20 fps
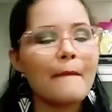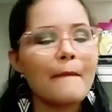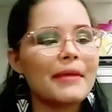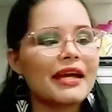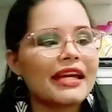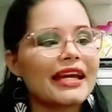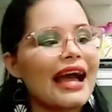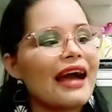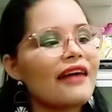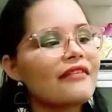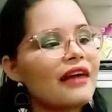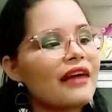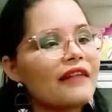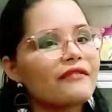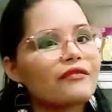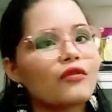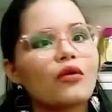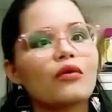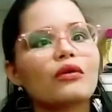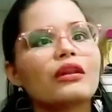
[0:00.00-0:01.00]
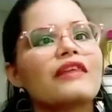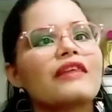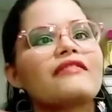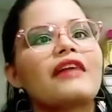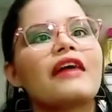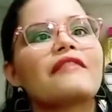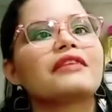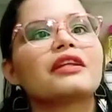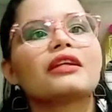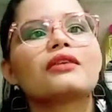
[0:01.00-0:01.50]
pegar lá, ah, vou levar
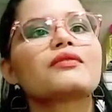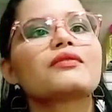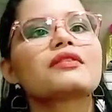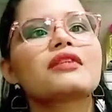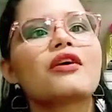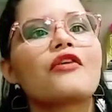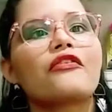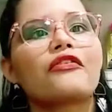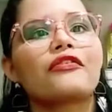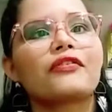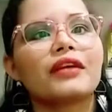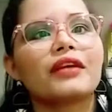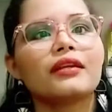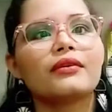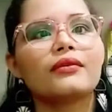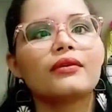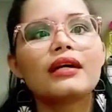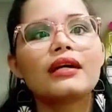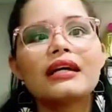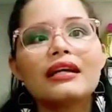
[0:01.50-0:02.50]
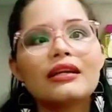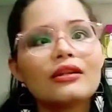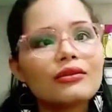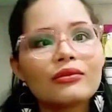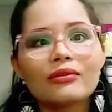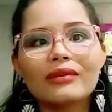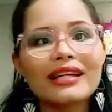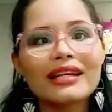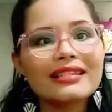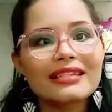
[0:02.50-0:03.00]
a vida do seu filho.
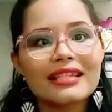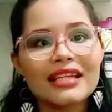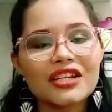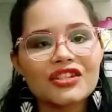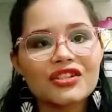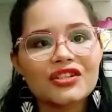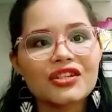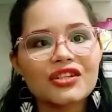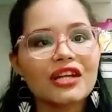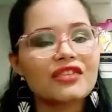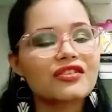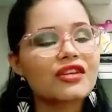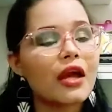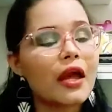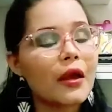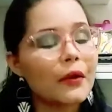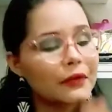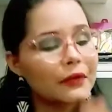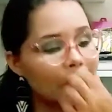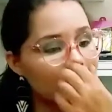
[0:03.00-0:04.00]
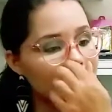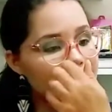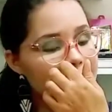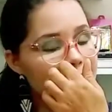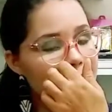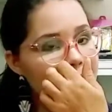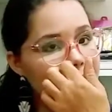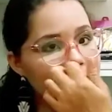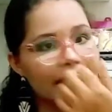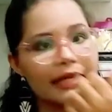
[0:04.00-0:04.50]
Não existe, gente. Eu tenho
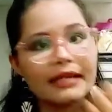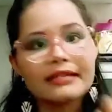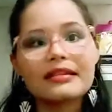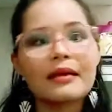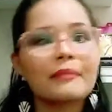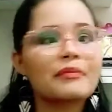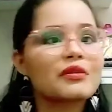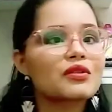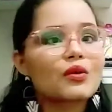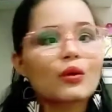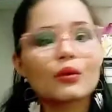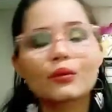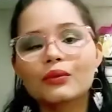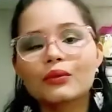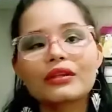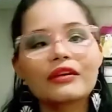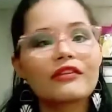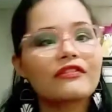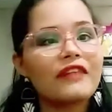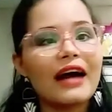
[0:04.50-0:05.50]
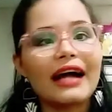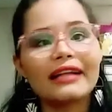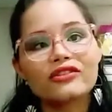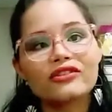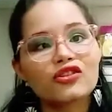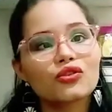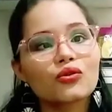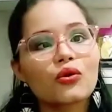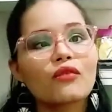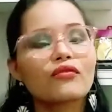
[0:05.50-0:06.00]
certeza absoluta, falo
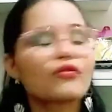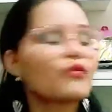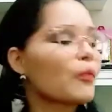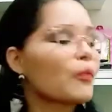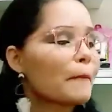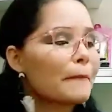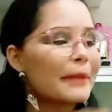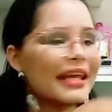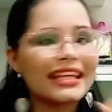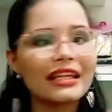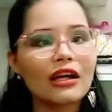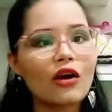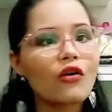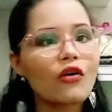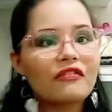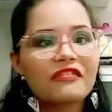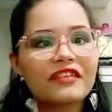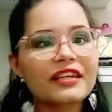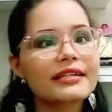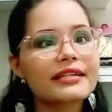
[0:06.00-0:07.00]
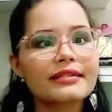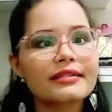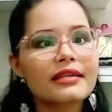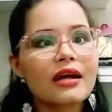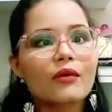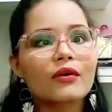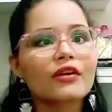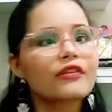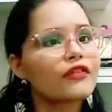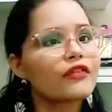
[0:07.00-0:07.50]
de novo com plena
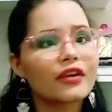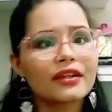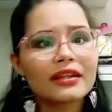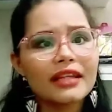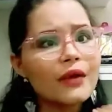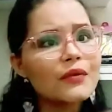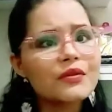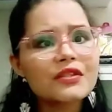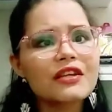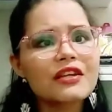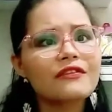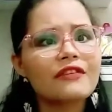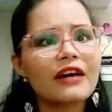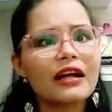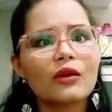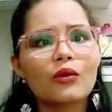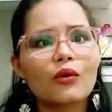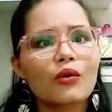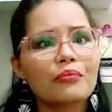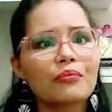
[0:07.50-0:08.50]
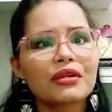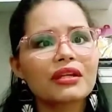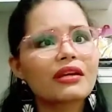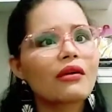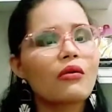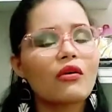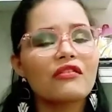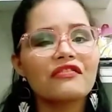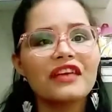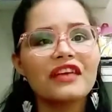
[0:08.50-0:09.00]
convicção que foi Deus que falou comigo.
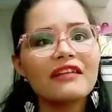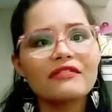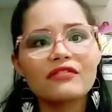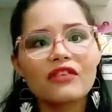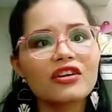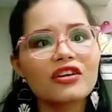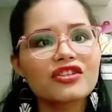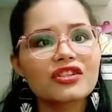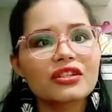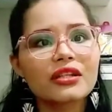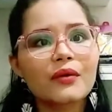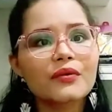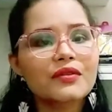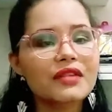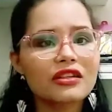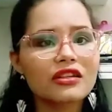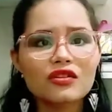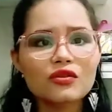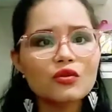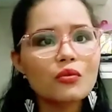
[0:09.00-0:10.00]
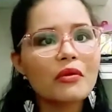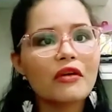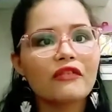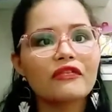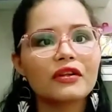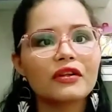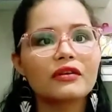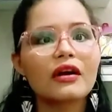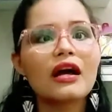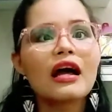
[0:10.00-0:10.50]
Eu ouvi a voz de Deus antes do meu
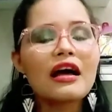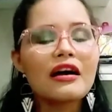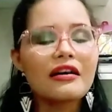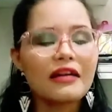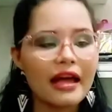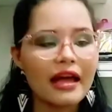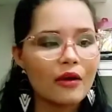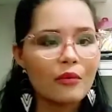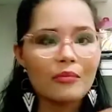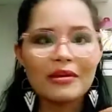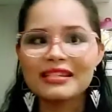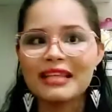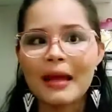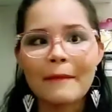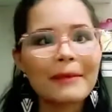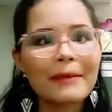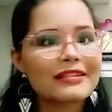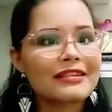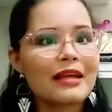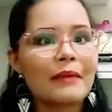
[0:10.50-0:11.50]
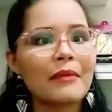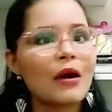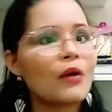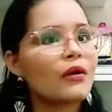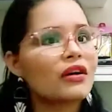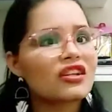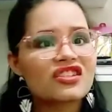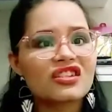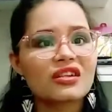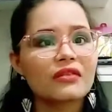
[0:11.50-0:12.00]
filho é, começar a passar mal,
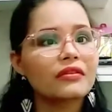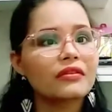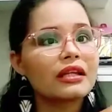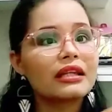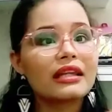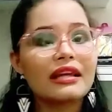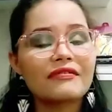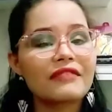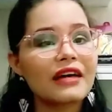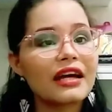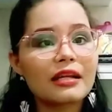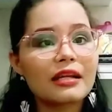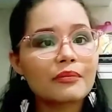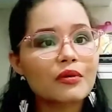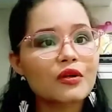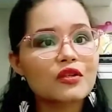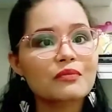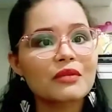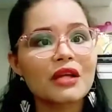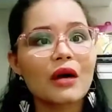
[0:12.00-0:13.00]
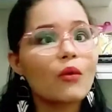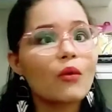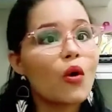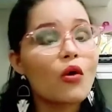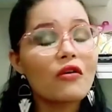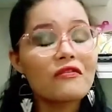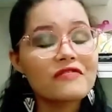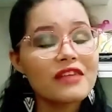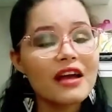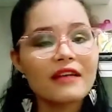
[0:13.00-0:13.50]
antes de eu levar ele pro hospital. Eu
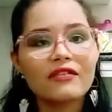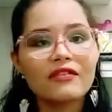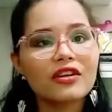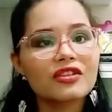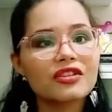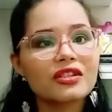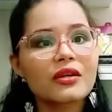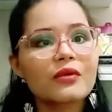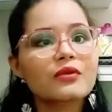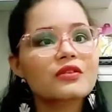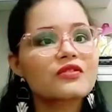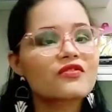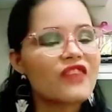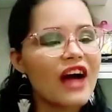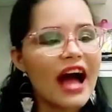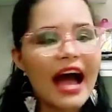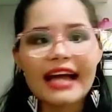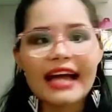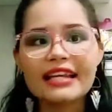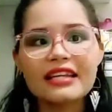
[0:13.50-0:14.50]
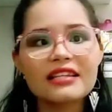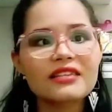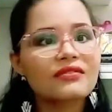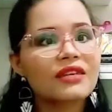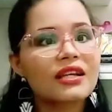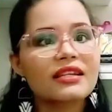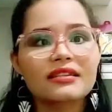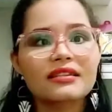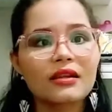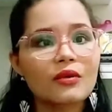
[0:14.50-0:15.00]
ouvi a voz de Deus várias
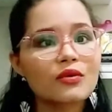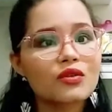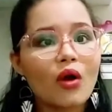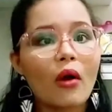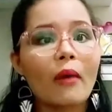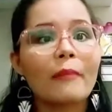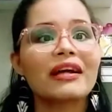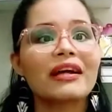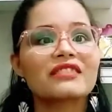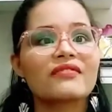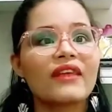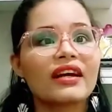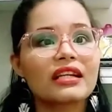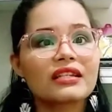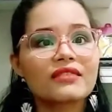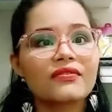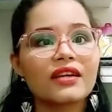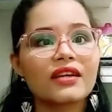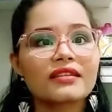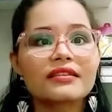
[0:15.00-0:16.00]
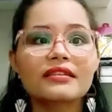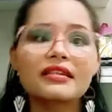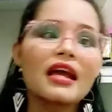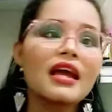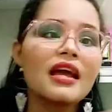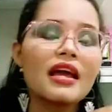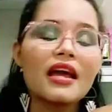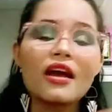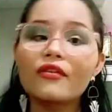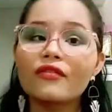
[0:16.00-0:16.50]
vezes, não só, mas várias vezes.
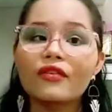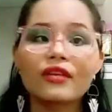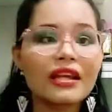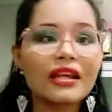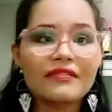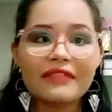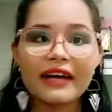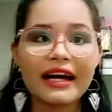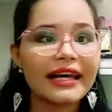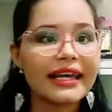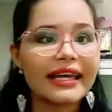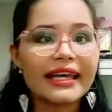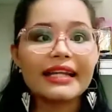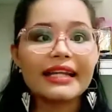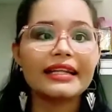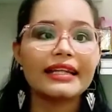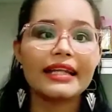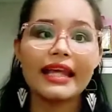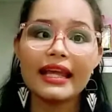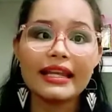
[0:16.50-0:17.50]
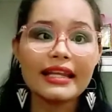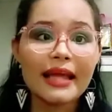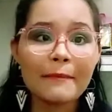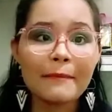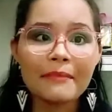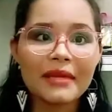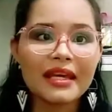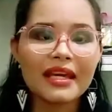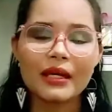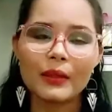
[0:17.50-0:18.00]
Eu vou levar ele, ele é
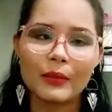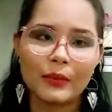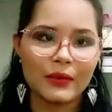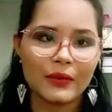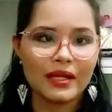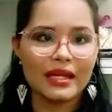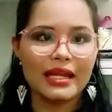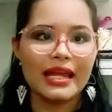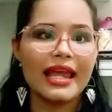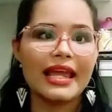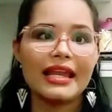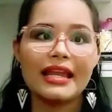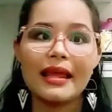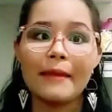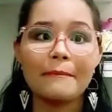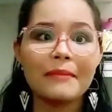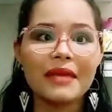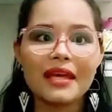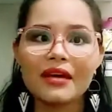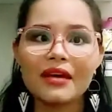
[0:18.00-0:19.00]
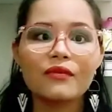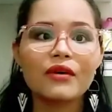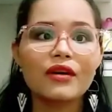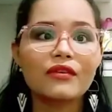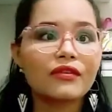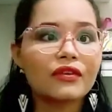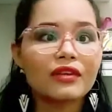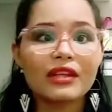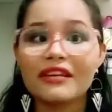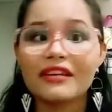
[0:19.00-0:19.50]
meu. Ele é meu, eu
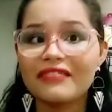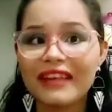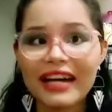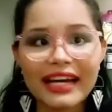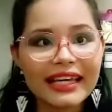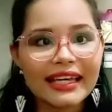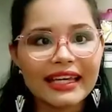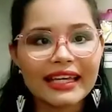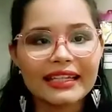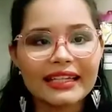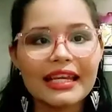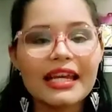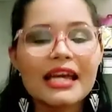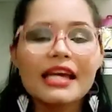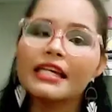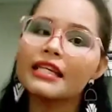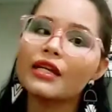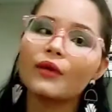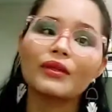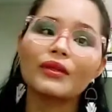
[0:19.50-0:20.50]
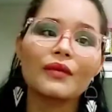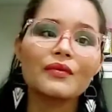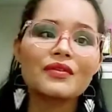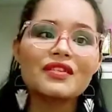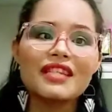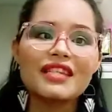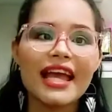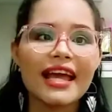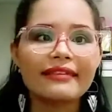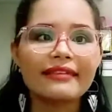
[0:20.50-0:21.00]
vou levar ele. E eu tenho
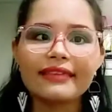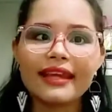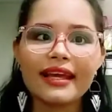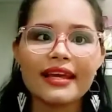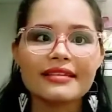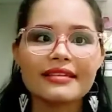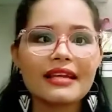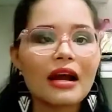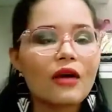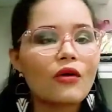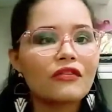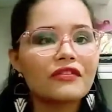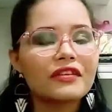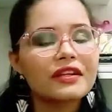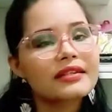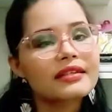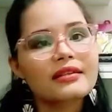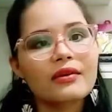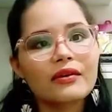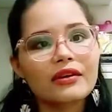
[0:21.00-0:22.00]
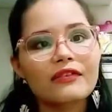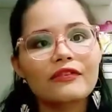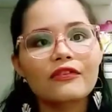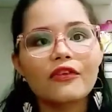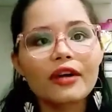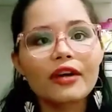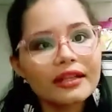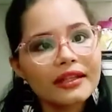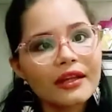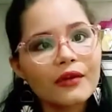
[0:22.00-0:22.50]
certeza, a convicção que
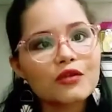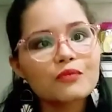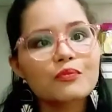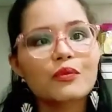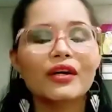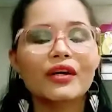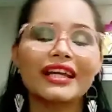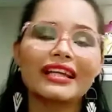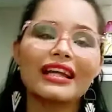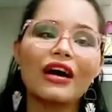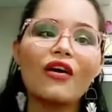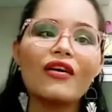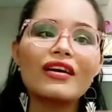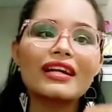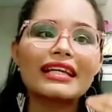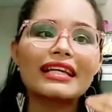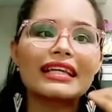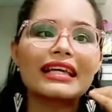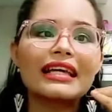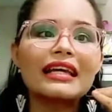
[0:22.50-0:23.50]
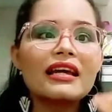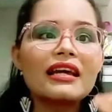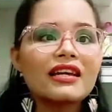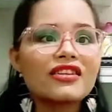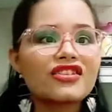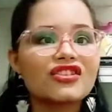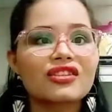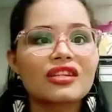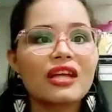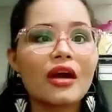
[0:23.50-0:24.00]
foi Deus, porque na hora que
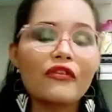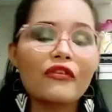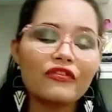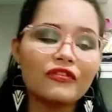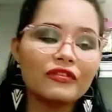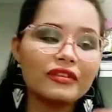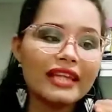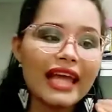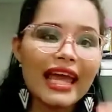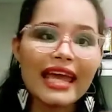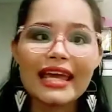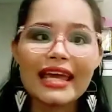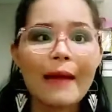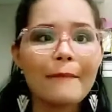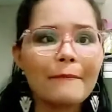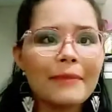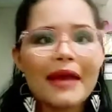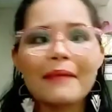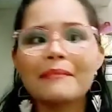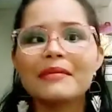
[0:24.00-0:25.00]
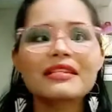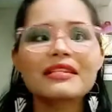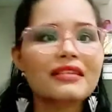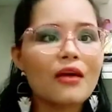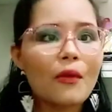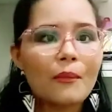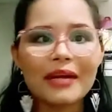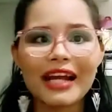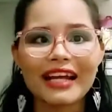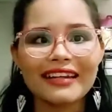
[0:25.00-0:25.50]
eu dei a
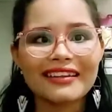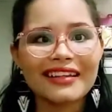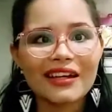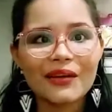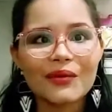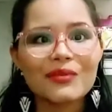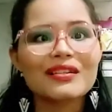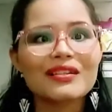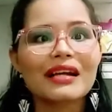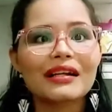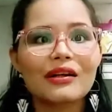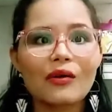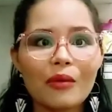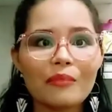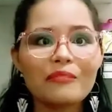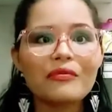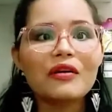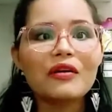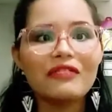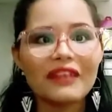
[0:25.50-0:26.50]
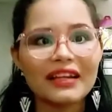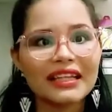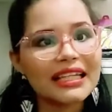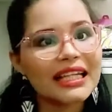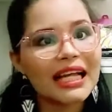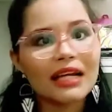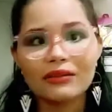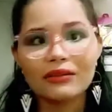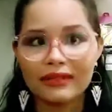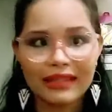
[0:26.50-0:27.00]
permissão para Deus, né? Como eu falei
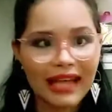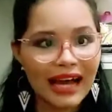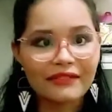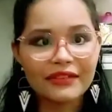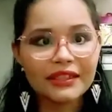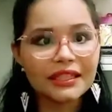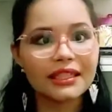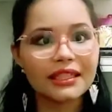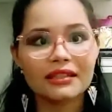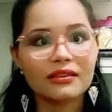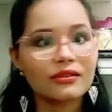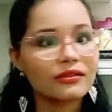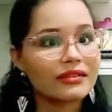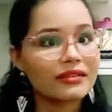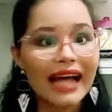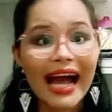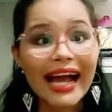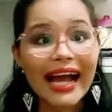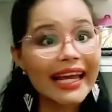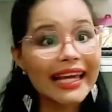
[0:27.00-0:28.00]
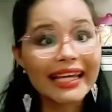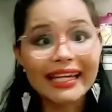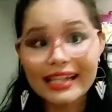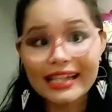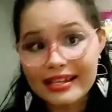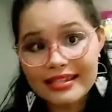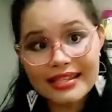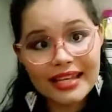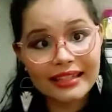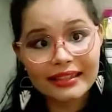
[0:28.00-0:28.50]
lá, não tava dando, eu não tava querendo
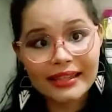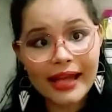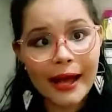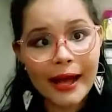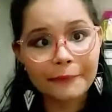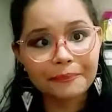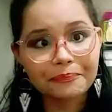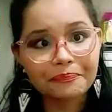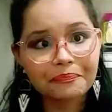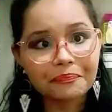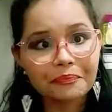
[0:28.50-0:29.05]
aceitar.